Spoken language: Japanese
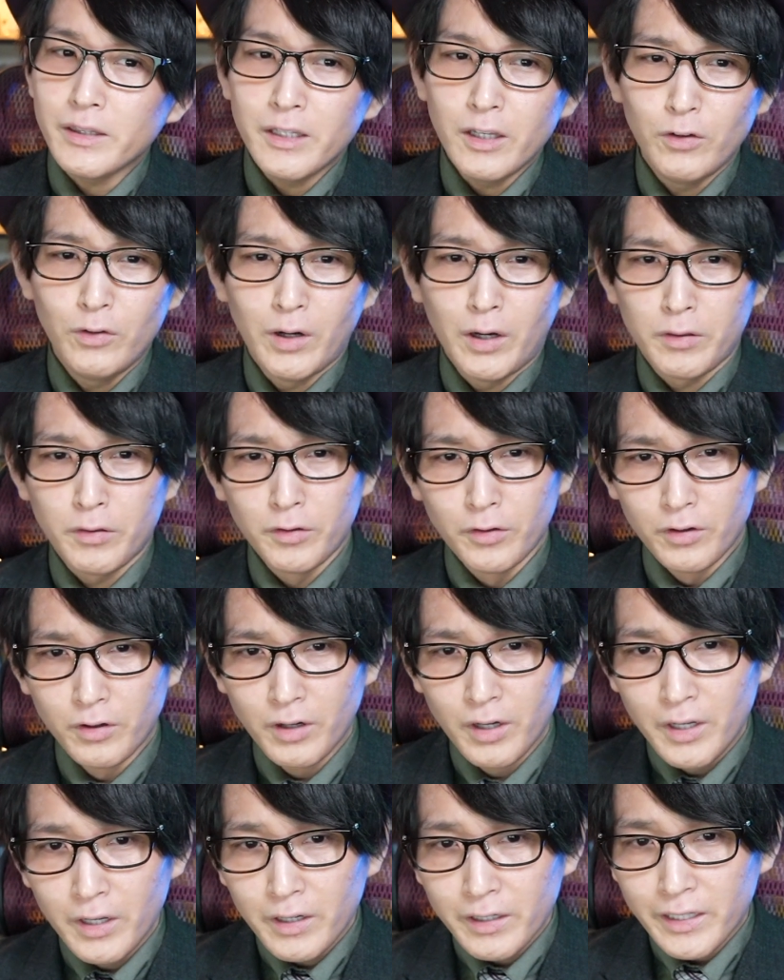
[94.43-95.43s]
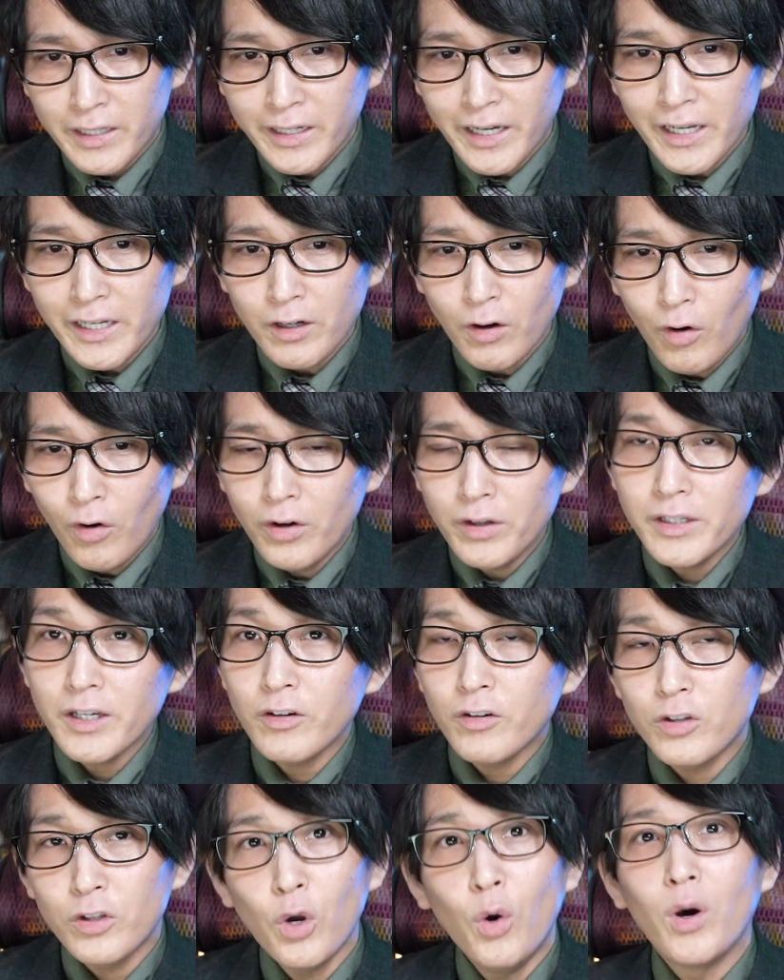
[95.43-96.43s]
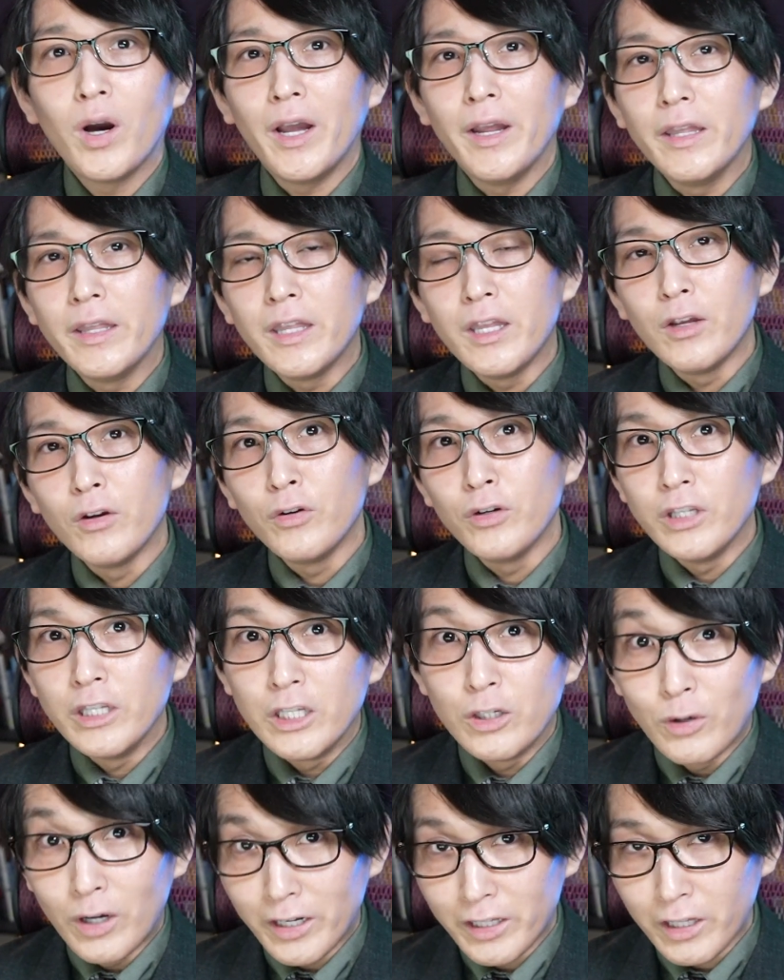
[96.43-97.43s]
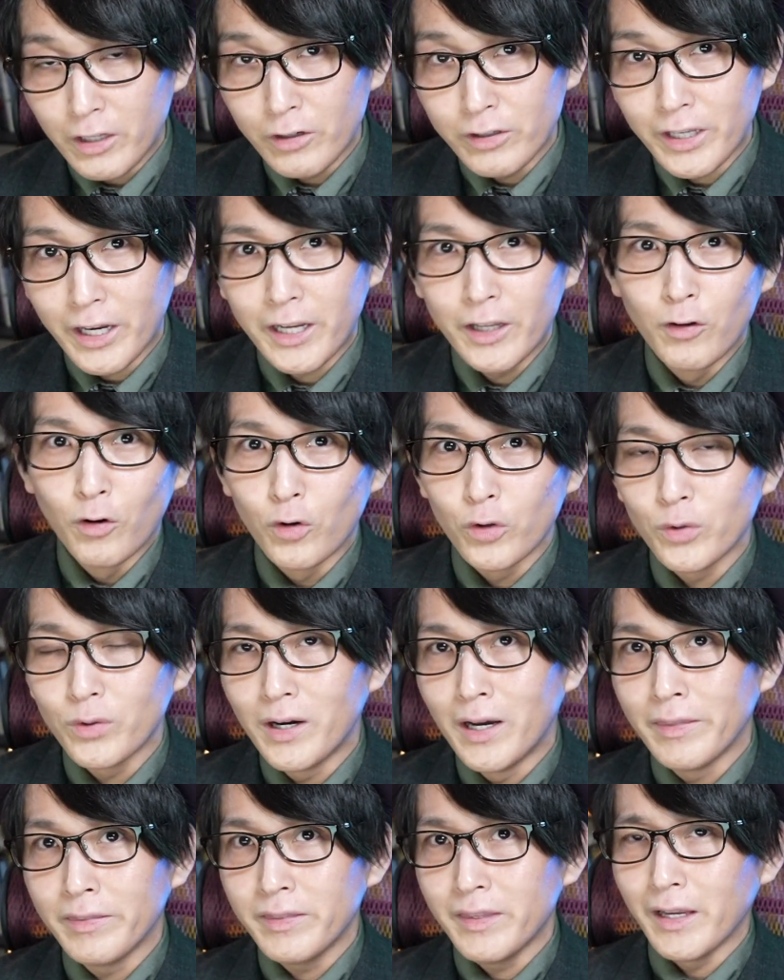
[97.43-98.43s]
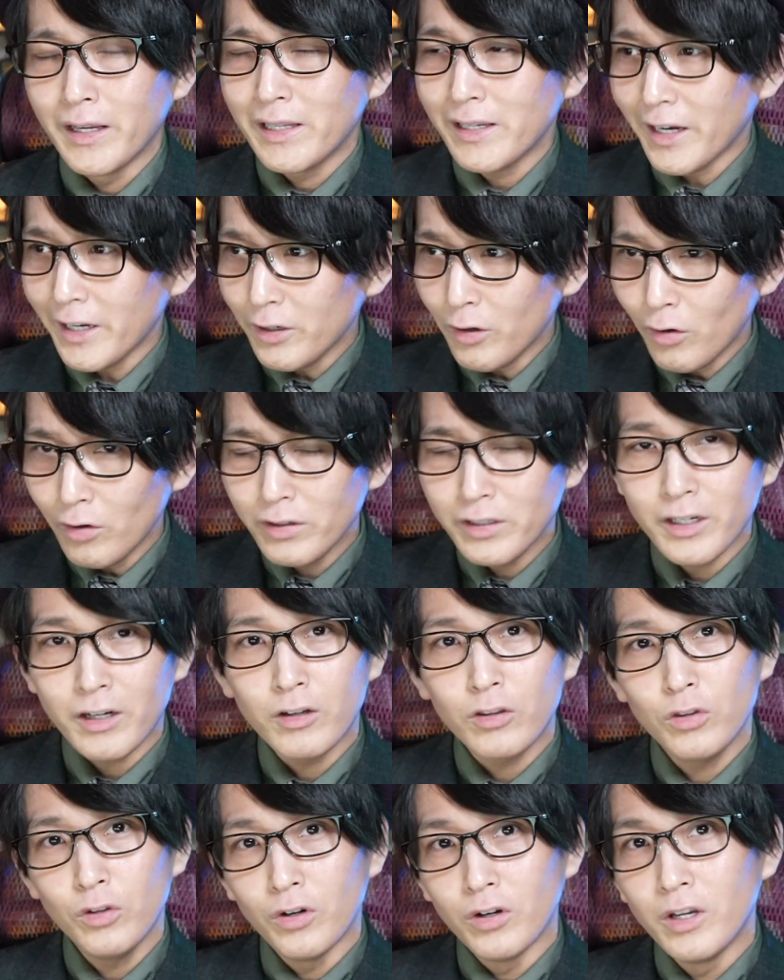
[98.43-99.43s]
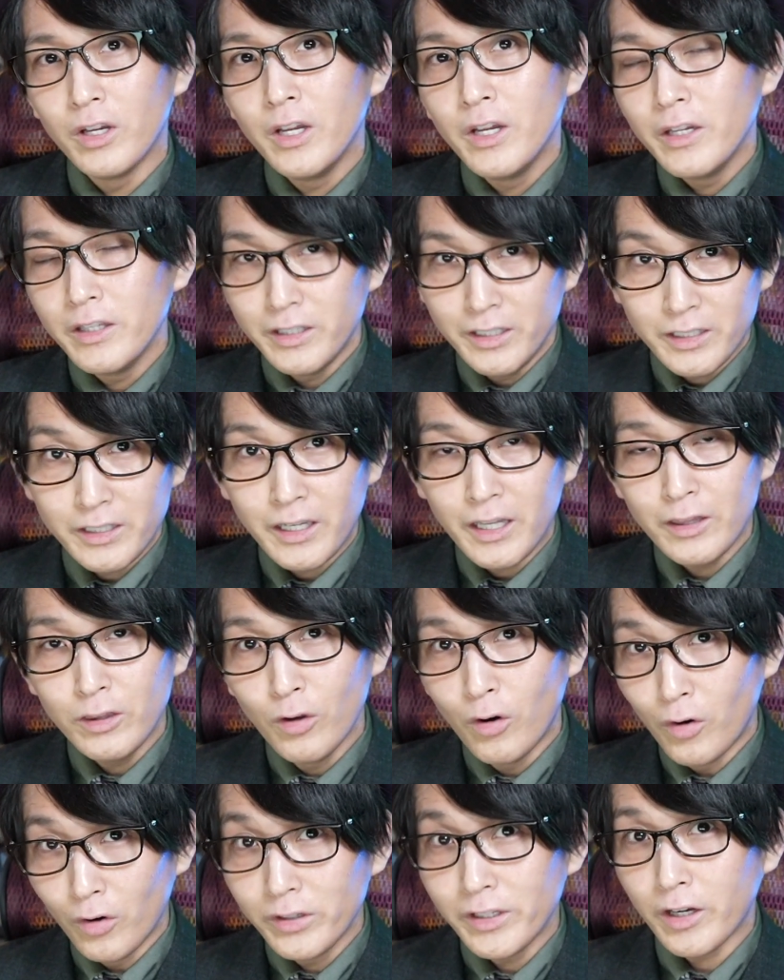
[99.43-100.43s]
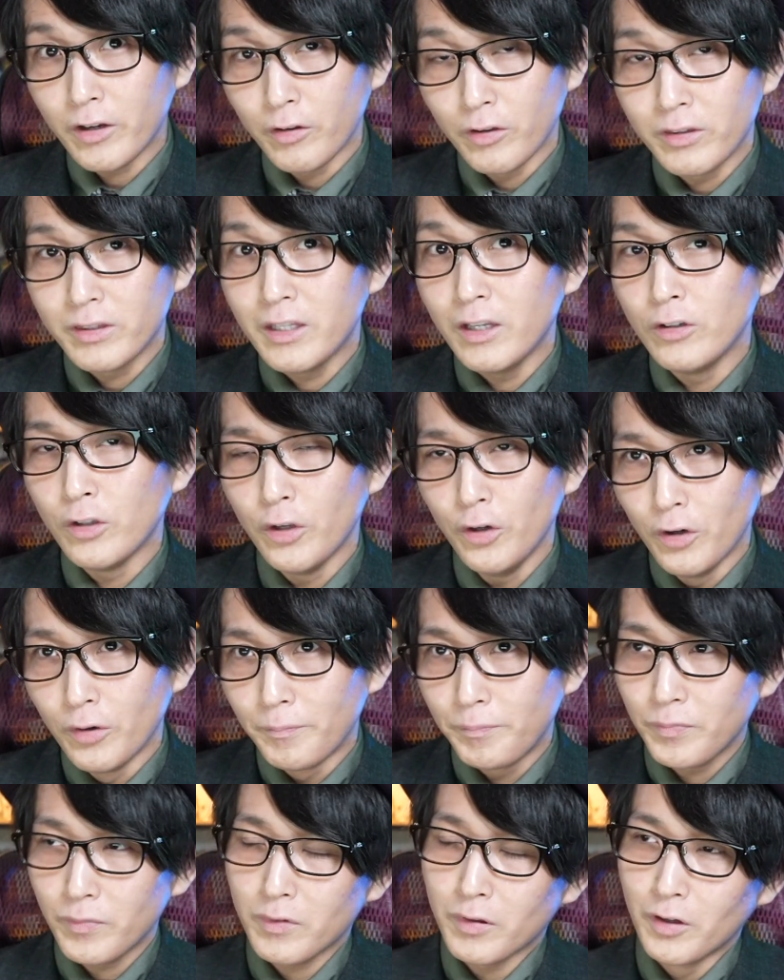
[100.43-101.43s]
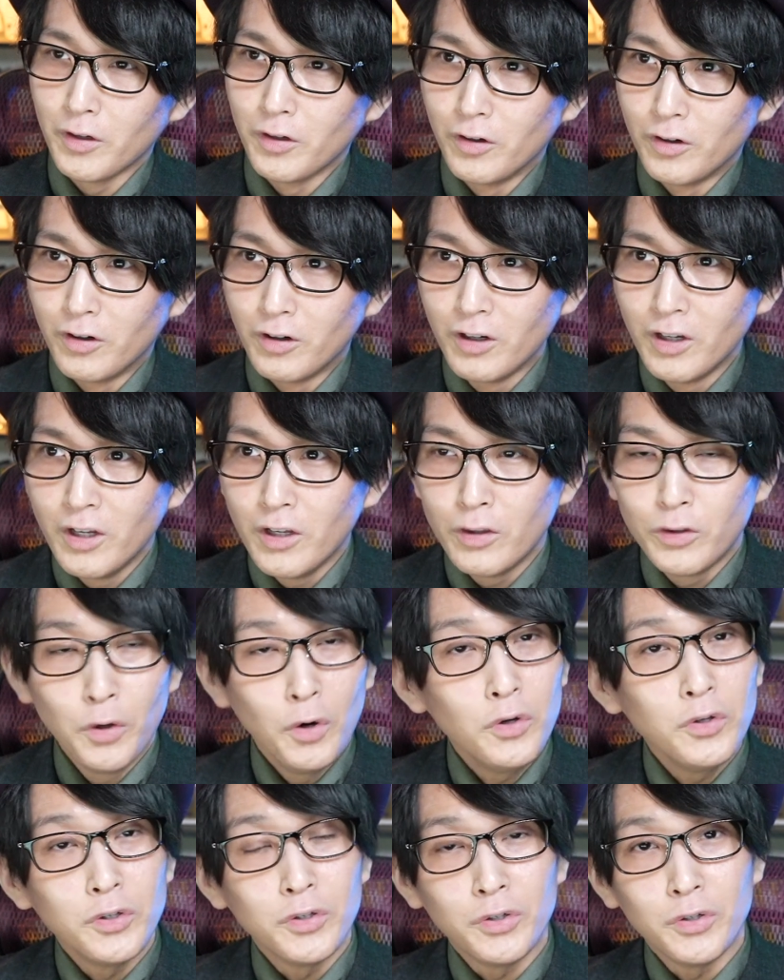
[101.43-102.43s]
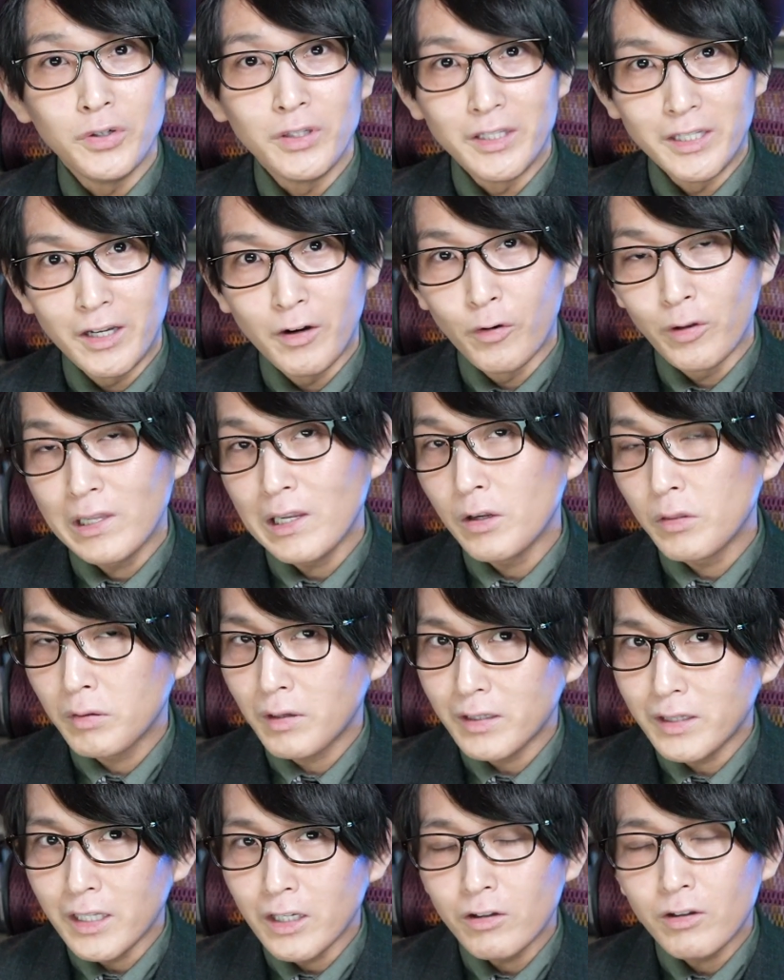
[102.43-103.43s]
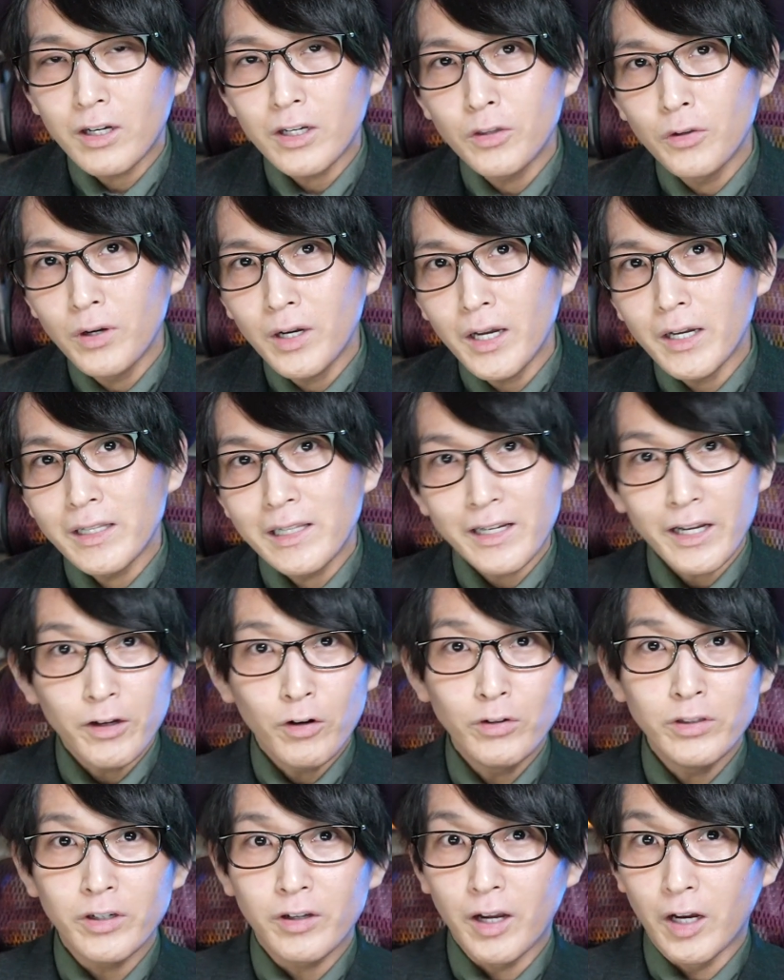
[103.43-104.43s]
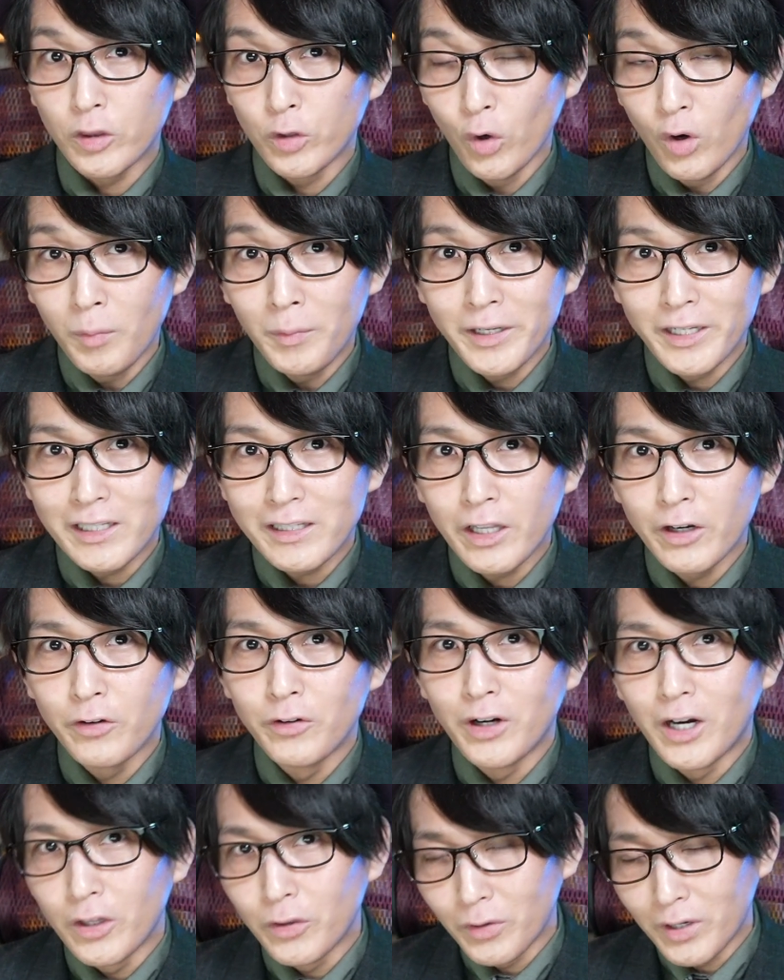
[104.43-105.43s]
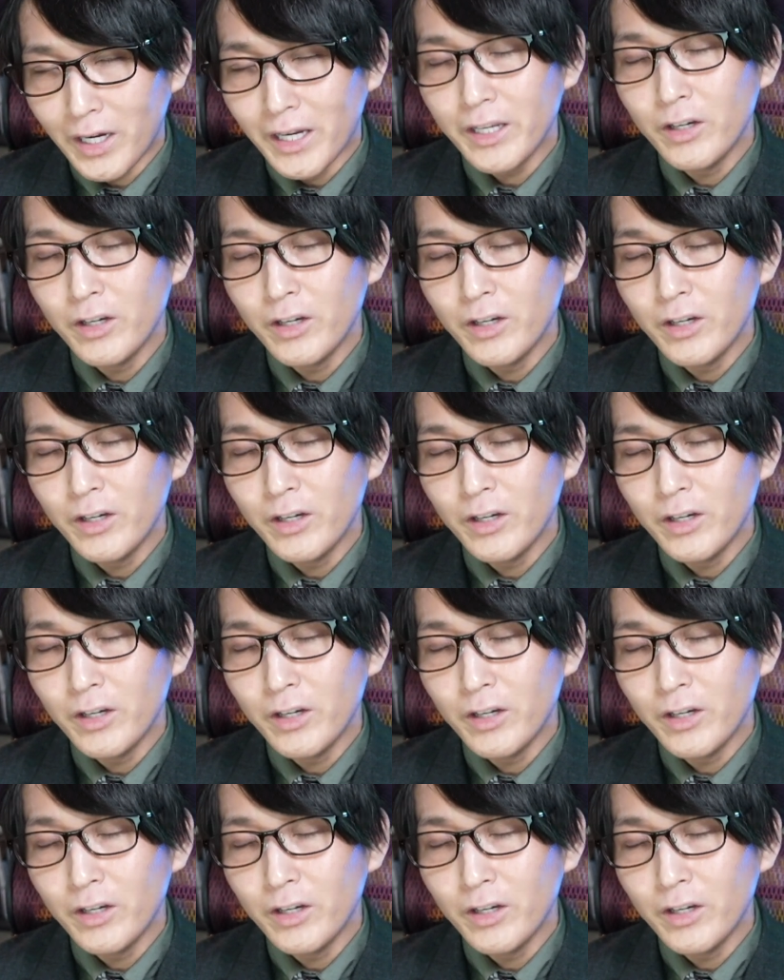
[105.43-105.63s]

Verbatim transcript: っていうのがその機械翻訳協会っていう風に言われてるだけのことはあって、機械翻訳と人間の翻訳っていうののどういう風にね折り合いをつけていくかとか、機械翻訳がどこまで来てるのかとか、